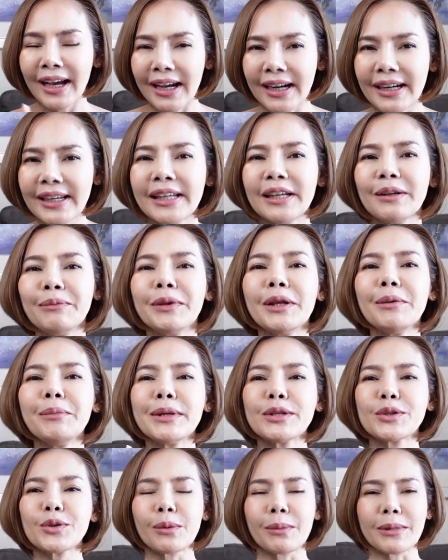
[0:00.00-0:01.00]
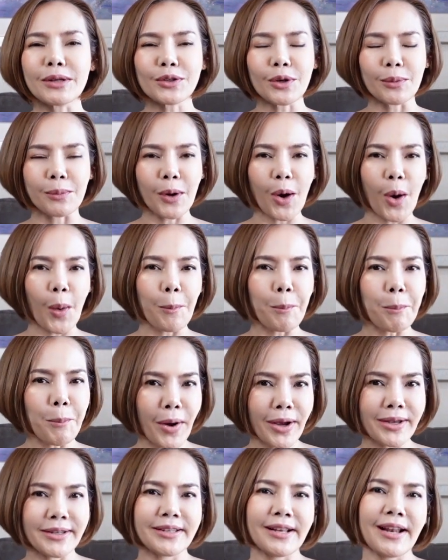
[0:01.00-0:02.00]
ครีมที่มีส่วนผสมของม
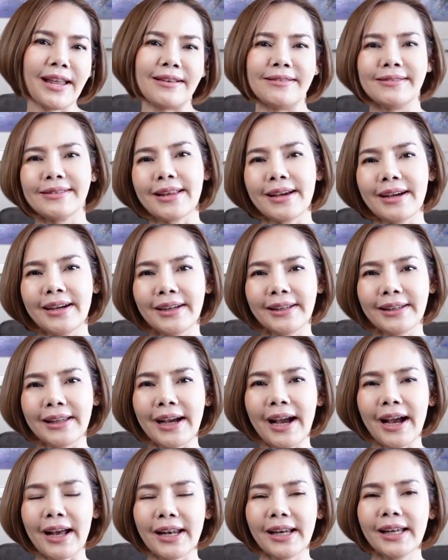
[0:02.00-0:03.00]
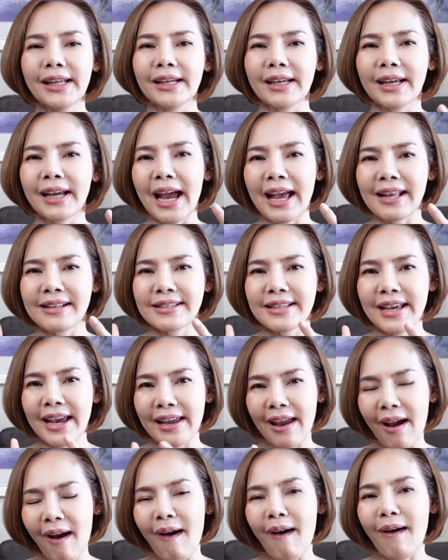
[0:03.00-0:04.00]
อยเจอไรเซอร์นะคะหรือการใช้
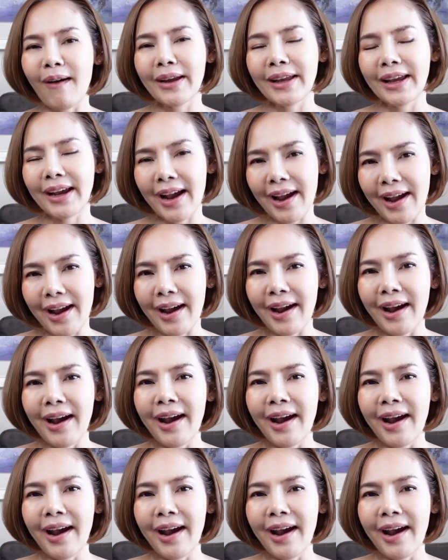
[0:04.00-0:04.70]
ออยล์ค่ะ